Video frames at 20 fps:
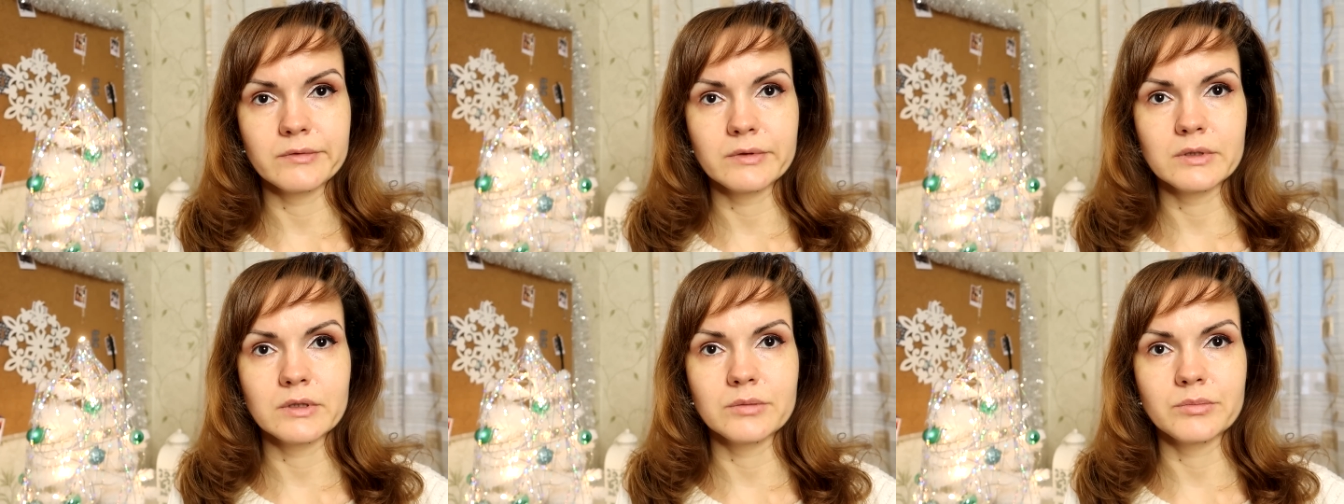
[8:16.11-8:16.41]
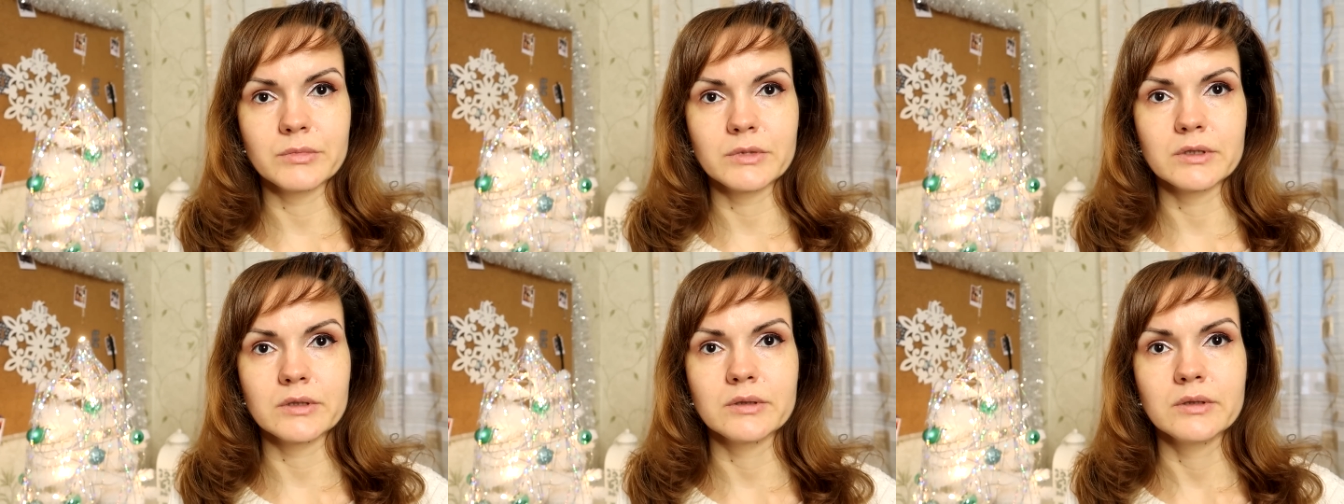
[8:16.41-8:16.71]

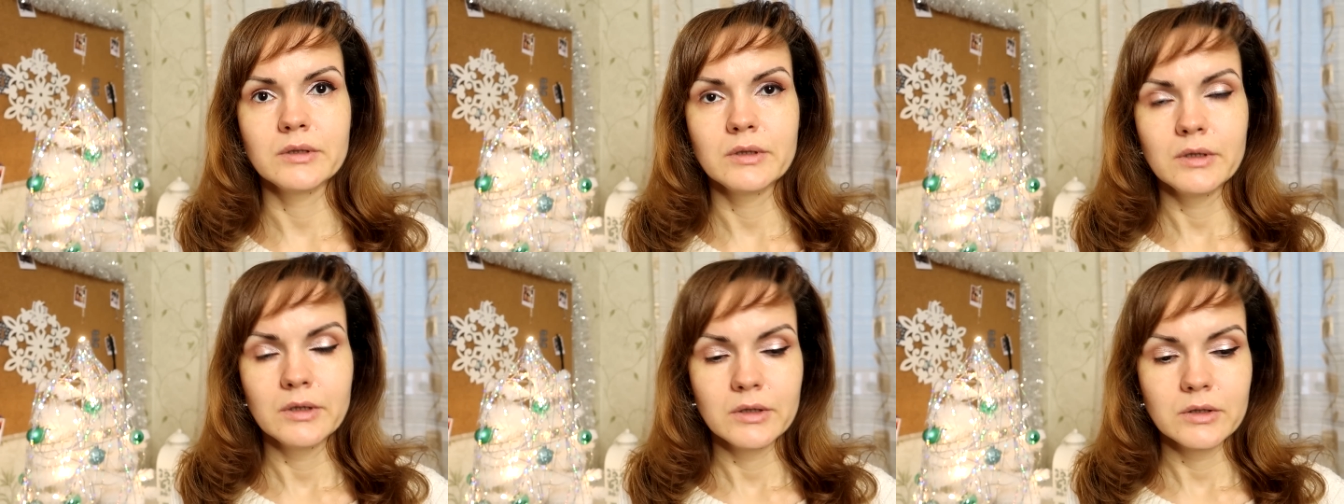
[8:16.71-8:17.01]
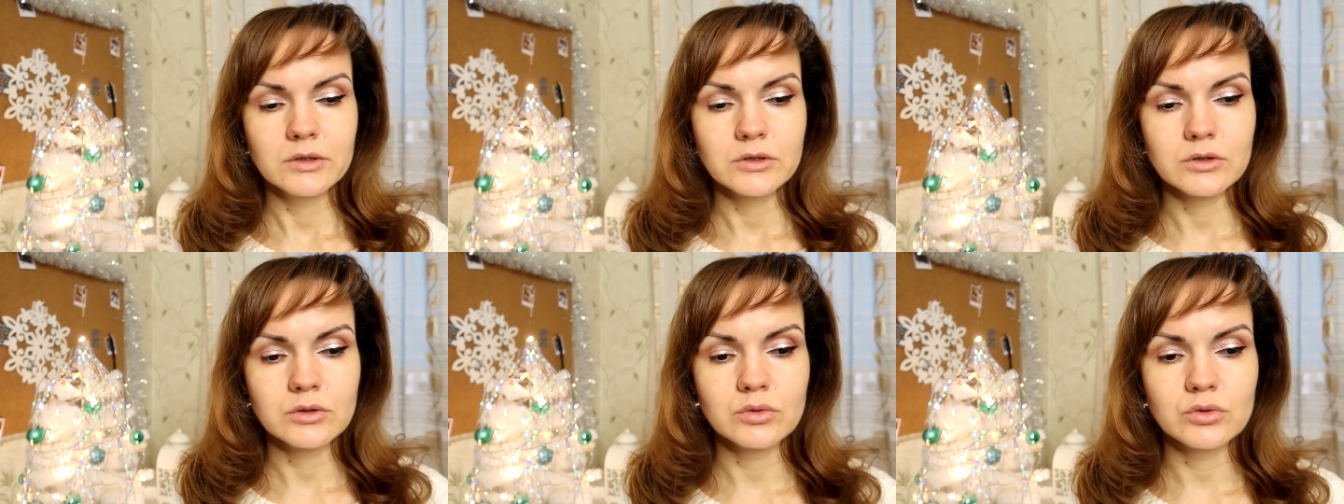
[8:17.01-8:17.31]
видимо,
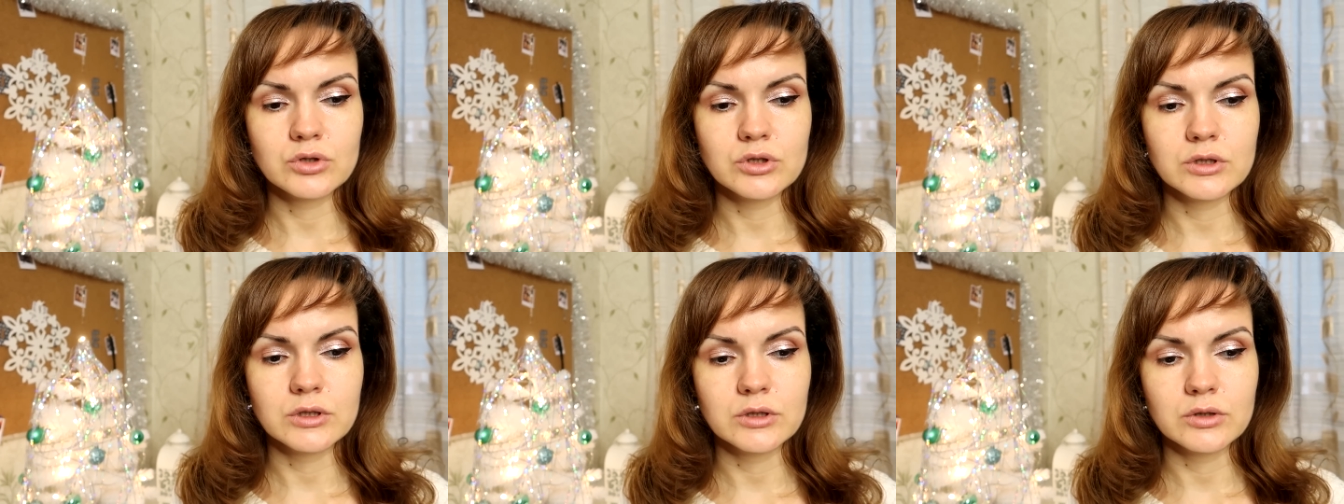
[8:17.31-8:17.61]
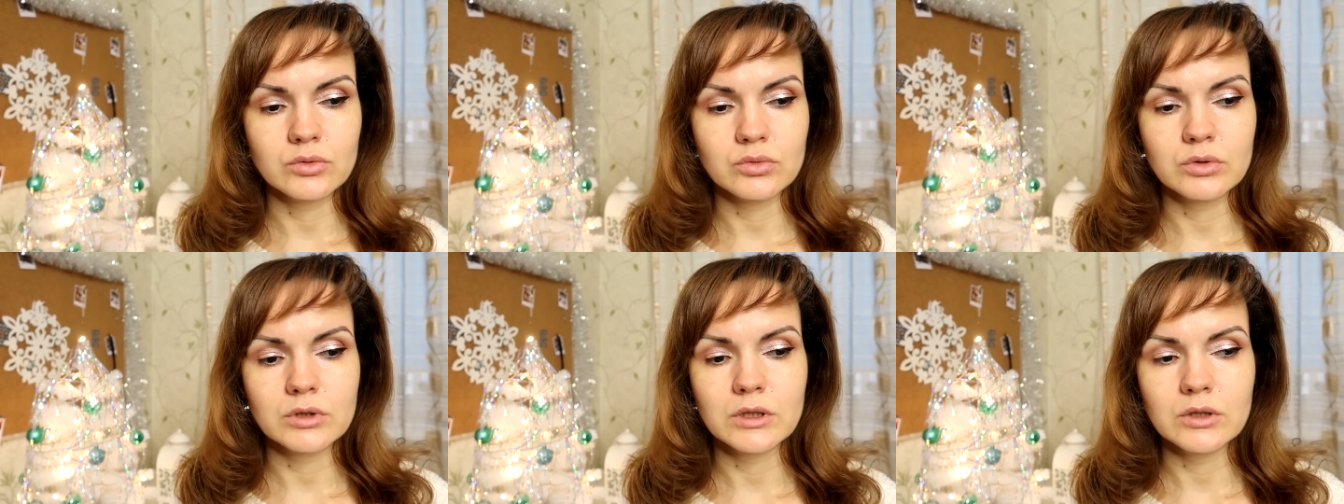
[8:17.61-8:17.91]
сложно
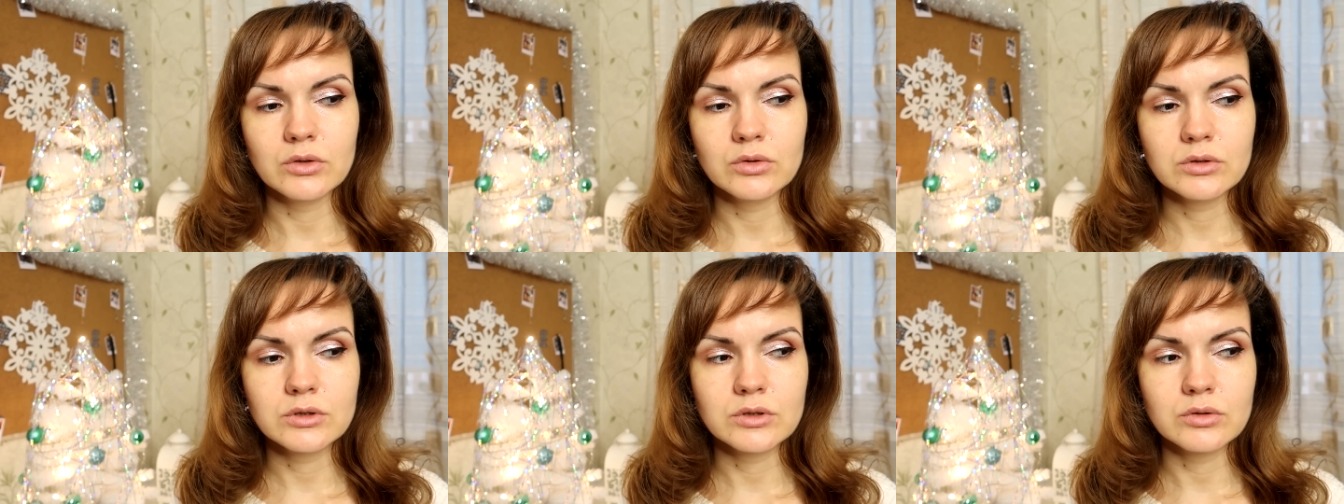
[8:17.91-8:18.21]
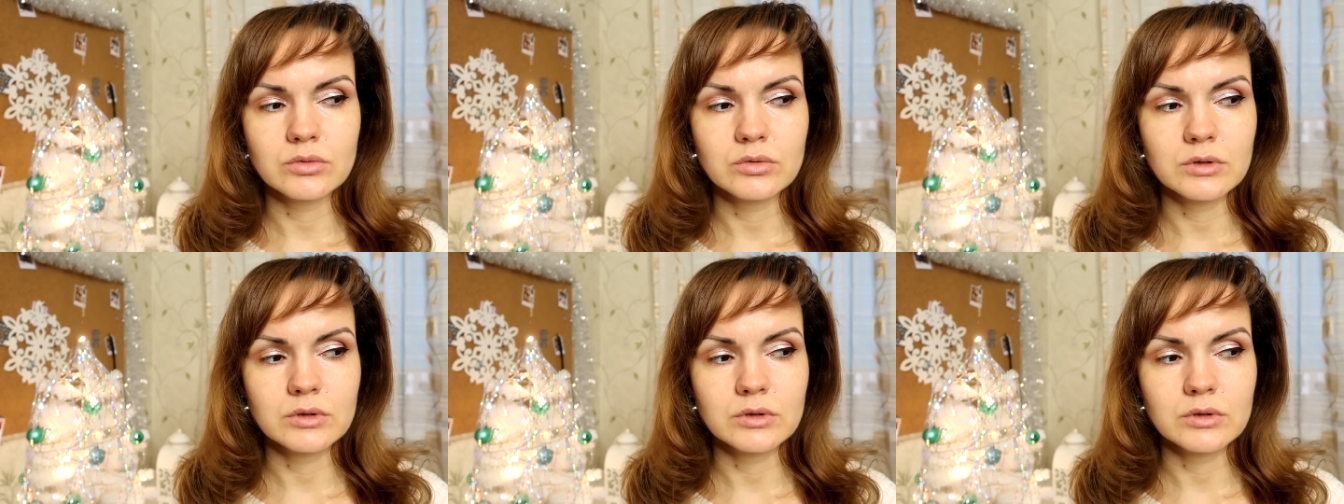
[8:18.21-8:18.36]
это удается.